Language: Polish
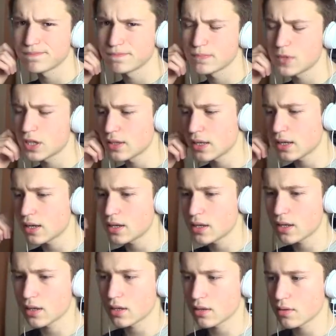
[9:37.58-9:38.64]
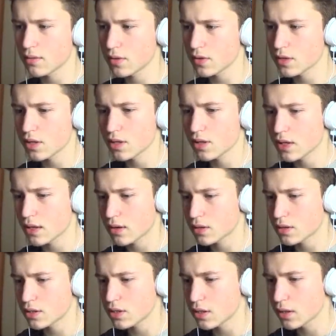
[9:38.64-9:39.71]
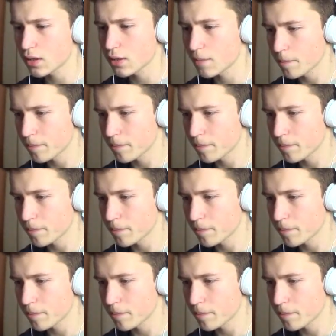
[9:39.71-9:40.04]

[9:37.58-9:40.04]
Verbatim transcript: mm, tych naklejek właśnie dla roślinek.